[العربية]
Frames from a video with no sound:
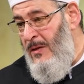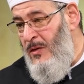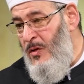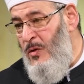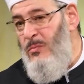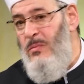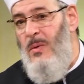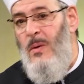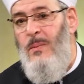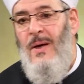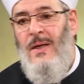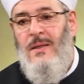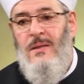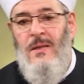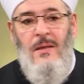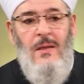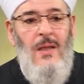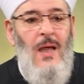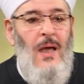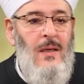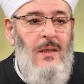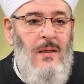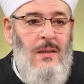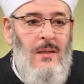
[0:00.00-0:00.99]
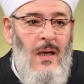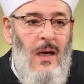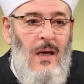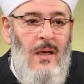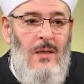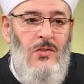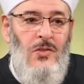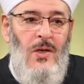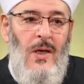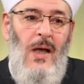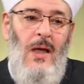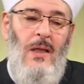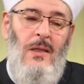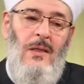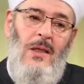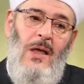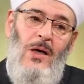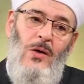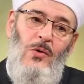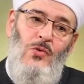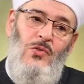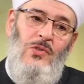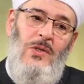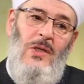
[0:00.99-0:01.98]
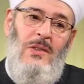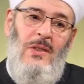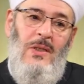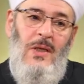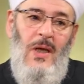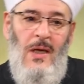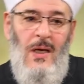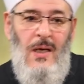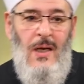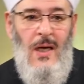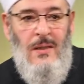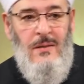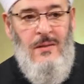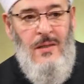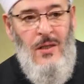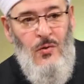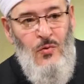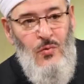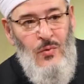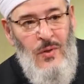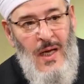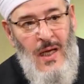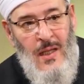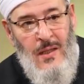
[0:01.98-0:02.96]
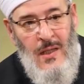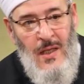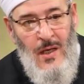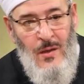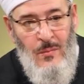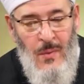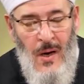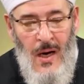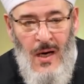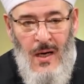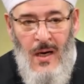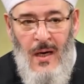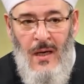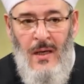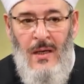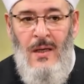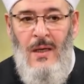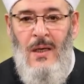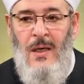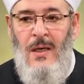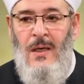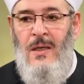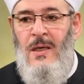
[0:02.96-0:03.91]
ثم بعد ذلك شرح الله صدري إلى أن تكون هذه الباقة